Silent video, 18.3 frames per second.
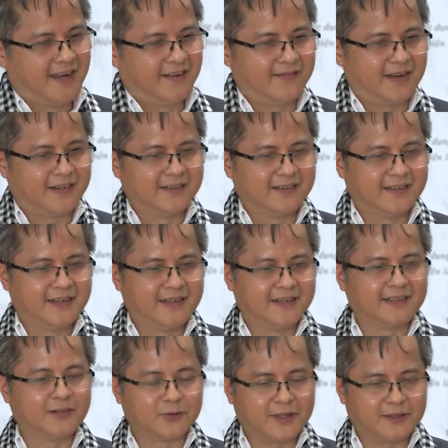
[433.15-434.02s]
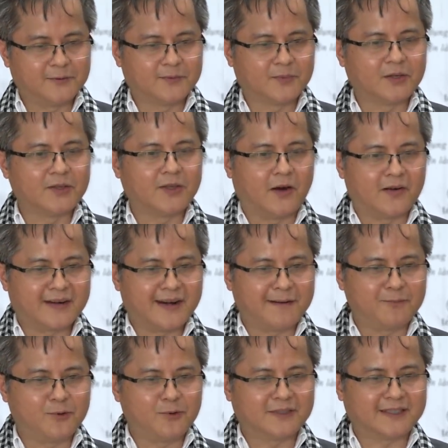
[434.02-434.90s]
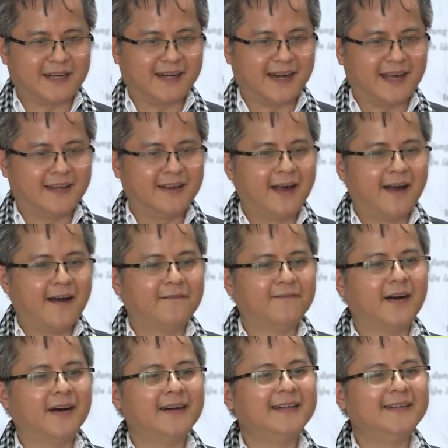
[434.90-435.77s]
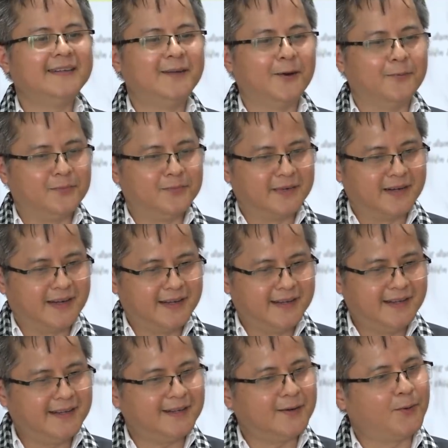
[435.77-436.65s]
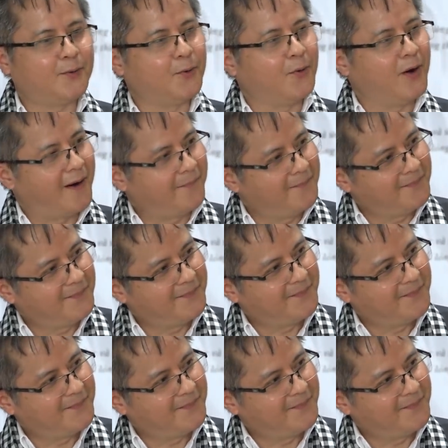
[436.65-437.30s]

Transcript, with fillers: và đương nhiên chủ tịch chúng tôi chọn năm cuốn sách này với dụng ý của ông